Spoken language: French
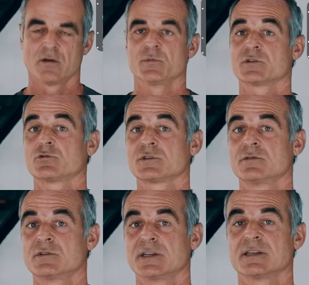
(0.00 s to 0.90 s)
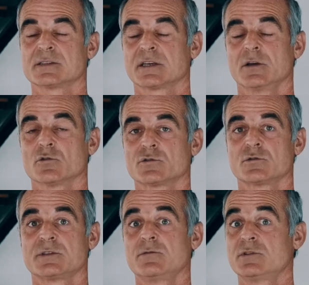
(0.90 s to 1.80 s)
Bien sûr, si vous êtes inscrit, en,
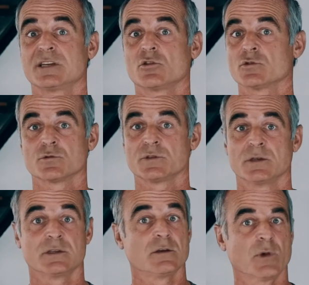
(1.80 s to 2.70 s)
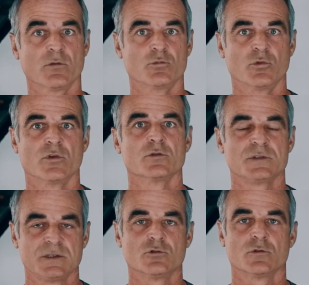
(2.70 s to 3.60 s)
si vous êtes en société, bah, vous pouvez
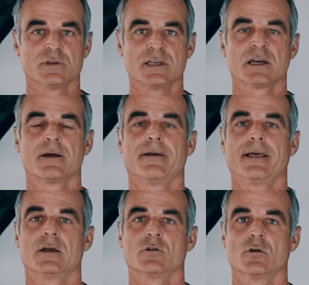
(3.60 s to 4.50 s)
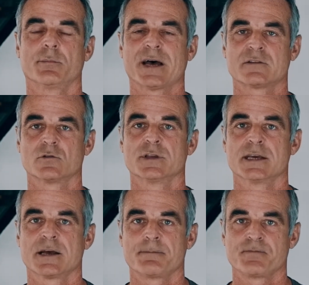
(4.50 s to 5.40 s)
aussi devenir euh,
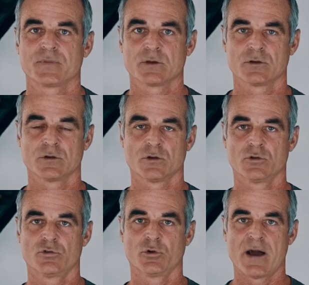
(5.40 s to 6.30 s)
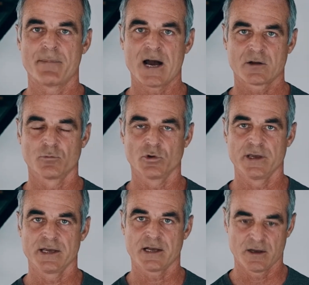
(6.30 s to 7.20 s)
partenaire de la marque
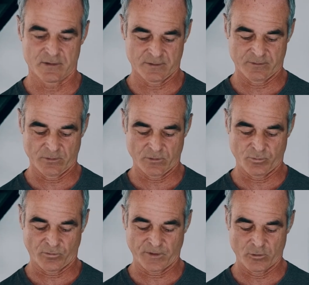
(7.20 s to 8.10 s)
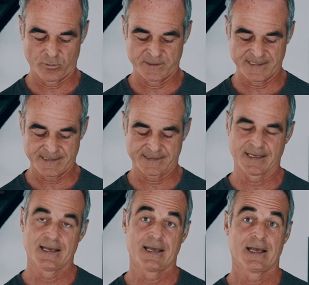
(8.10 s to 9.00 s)
Modère pour faire le
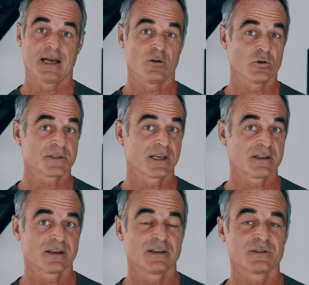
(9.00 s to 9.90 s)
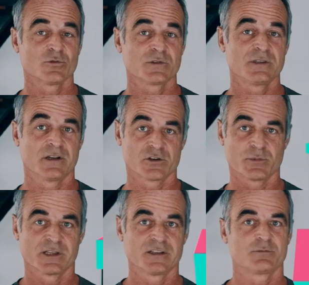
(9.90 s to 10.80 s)
business. Alors ce qui est intéressant aussi, là
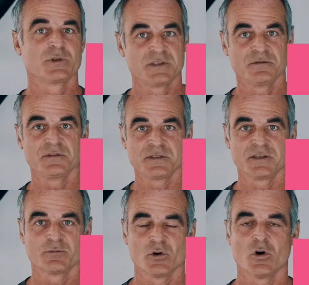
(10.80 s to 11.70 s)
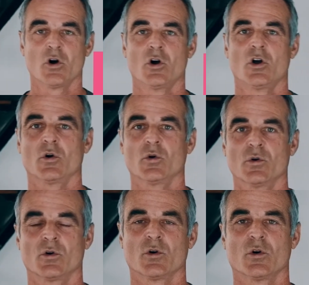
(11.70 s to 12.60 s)
je m'adresse spécifiquement
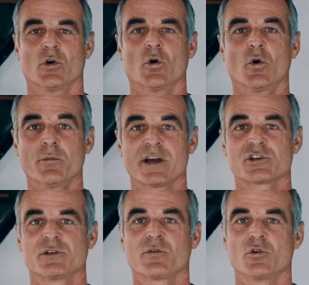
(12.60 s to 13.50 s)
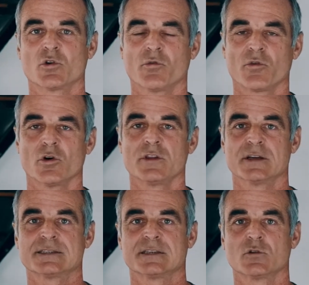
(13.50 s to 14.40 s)
au marché
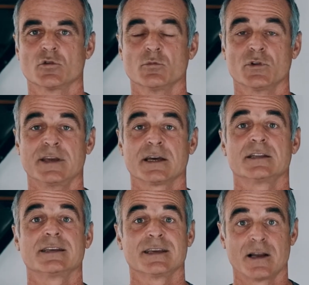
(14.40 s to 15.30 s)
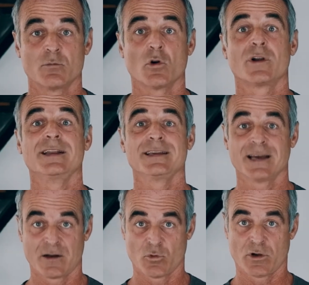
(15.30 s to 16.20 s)
francophone, c'est que Moder est également
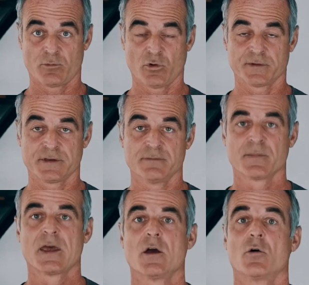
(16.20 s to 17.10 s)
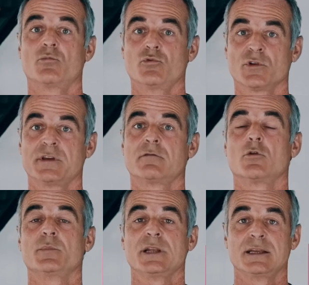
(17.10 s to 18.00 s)
légalement implanté pour
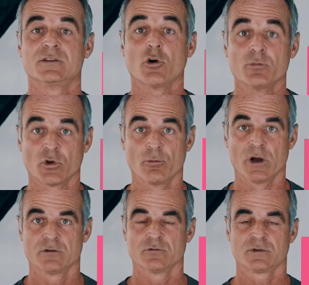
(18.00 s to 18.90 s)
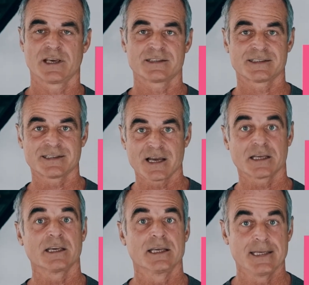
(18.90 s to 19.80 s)
développer les dom Donc il y a
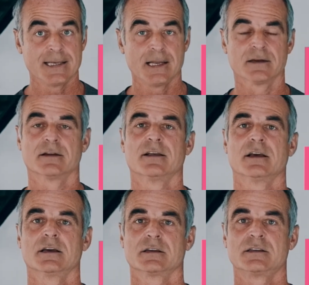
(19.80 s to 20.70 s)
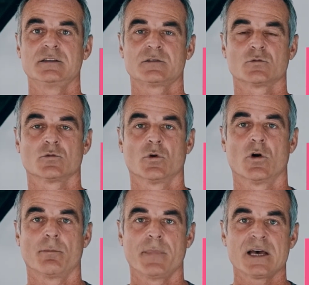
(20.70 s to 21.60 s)
cinq îles qui sont
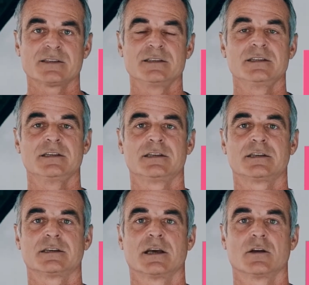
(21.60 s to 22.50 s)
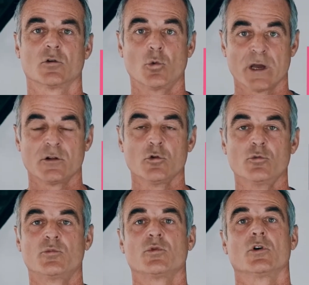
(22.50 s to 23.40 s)
Martinique,
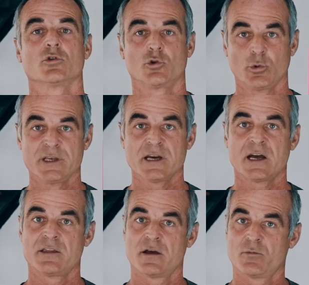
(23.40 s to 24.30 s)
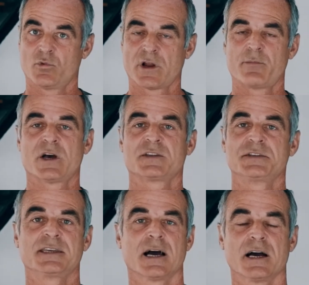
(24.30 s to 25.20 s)
Guadeloupe, Guyane pour la
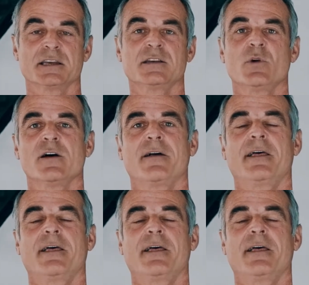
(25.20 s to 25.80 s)
partie Caraïbe